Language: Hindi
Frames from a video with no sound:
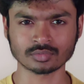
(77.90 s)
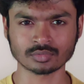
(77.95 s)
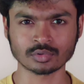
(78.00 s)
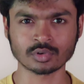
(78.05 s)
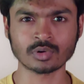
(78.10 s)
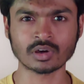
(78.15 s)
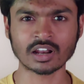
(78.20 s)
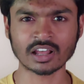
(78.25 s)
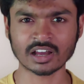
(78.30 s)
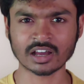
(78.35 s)

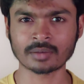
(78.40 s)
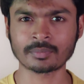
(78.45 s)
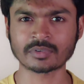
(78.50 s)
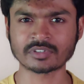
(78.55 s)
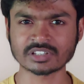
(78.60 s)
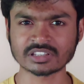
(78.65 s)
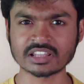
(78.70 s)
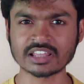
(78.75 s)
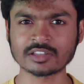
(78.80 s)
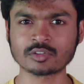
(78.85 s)
वो वाला अगर
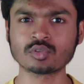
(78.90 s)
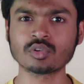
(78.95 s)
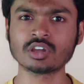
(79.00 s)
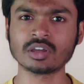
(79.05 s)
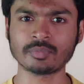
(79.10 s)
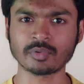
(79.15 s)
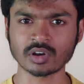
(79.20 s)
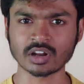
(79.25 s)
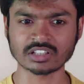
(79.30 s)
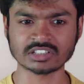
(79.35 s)
पसंद नहीं है तो
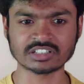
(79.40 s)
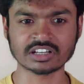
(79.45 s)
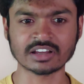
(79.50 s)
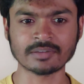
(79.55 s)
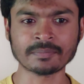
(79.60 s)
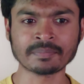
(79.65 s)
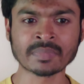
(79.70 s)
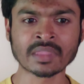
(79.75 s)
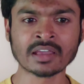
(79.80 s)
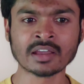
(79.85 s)
ये फ़ोन अच्छा
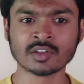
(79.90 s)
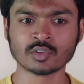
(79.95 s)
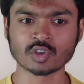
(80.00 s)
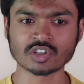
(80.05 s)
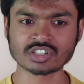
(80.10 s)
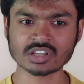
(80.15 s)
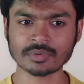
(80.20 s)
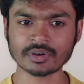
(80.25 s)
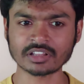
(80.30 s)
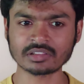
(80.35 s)
है
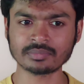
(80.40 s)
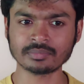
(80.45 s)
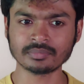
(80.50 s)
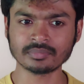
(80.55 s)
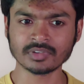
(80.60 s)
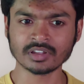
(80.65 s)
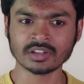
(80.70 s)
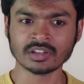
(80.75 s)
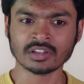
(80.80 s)
तो इसके बाद